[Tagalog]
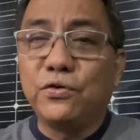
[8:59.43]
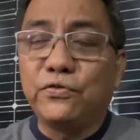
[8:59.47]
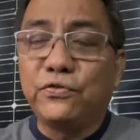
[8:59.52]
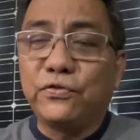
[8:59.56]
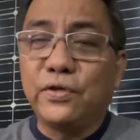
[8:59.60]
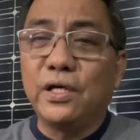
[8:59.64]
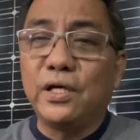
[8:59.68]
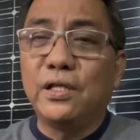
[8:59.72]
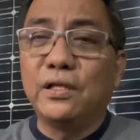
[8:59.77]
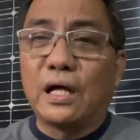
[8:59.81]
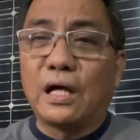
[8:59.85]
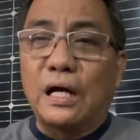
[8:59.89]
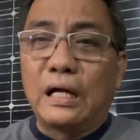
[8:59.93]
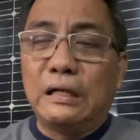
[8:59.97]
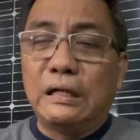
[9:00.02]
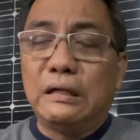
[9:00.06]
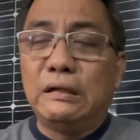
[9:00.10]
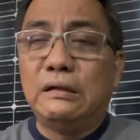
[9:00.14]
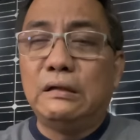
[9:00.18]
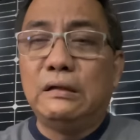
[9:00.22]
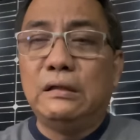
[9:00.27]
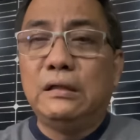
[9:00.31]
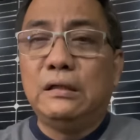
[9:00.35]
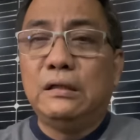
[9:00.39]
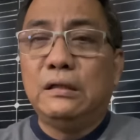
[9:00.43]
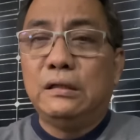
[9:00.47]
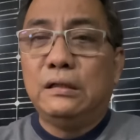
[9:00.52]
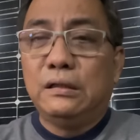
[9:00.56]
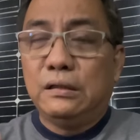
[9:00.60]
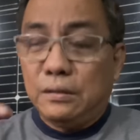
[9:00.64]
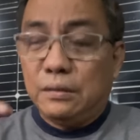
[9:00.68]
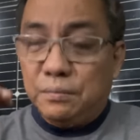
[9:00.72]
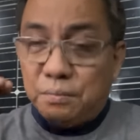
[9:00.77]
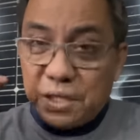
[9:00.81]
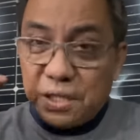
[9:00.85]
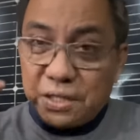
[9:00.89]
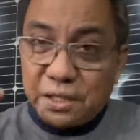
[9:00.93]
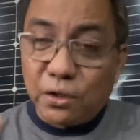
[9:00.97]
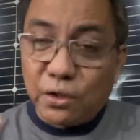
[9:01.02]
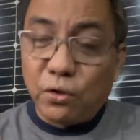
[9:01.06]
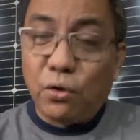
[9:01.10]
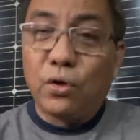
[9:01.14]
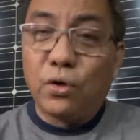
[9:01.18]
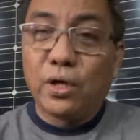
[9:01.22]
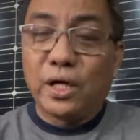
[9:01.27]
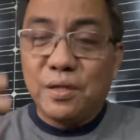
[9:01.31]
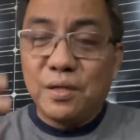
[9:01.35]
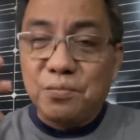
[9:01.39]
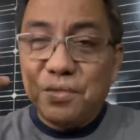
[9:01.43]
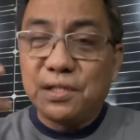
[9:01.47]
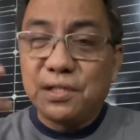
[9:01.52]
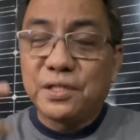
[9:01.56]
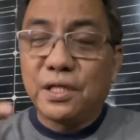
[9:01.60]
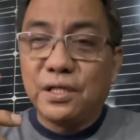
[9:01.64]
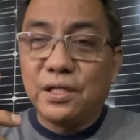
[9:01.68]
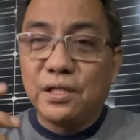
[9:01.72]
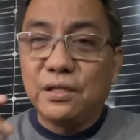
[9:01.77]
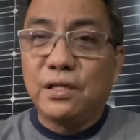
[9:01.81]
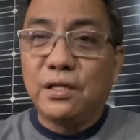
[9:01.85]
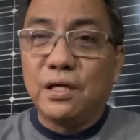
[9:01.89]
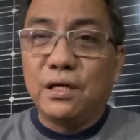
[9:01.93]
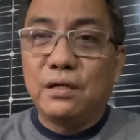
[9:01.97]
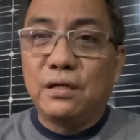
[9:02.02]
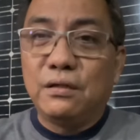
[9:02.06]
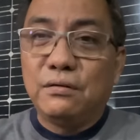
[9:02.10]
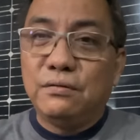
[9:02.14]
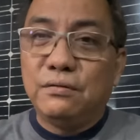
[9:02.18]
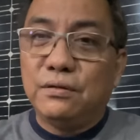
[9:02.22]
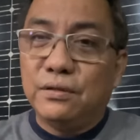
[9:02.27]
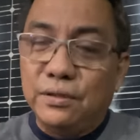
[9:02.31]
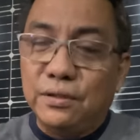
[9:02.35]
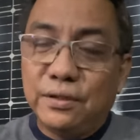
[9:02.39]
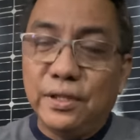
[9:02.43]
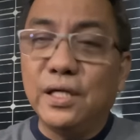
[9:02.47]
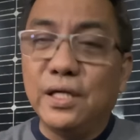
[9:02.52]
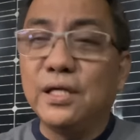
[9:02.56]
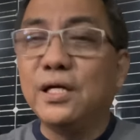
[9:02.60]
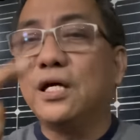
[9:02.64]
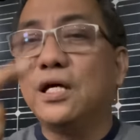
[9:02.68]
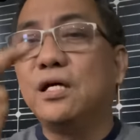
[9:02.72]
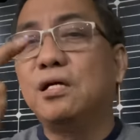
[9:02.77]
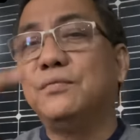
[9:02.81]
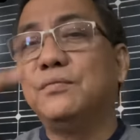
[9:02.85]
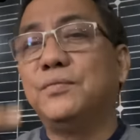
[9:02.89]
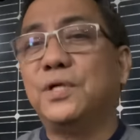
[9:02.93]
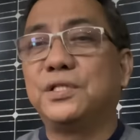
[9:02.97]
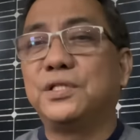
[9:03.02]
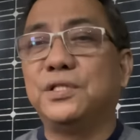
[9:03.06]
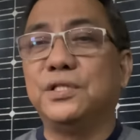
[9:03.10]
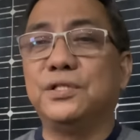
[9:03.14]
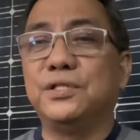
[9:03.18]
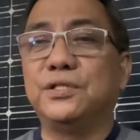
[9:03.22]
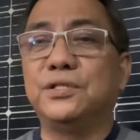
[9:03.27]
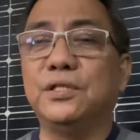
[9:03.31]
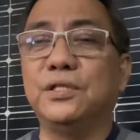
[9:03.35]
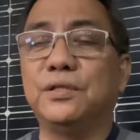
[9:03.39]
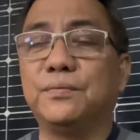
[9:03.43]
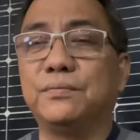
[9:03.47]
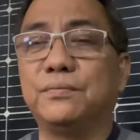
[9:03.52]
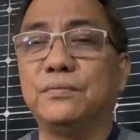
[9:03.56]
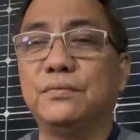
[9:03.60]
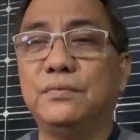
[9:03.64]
yung signal, minsan okay, minsan hindi, hindi nga yan magsiship.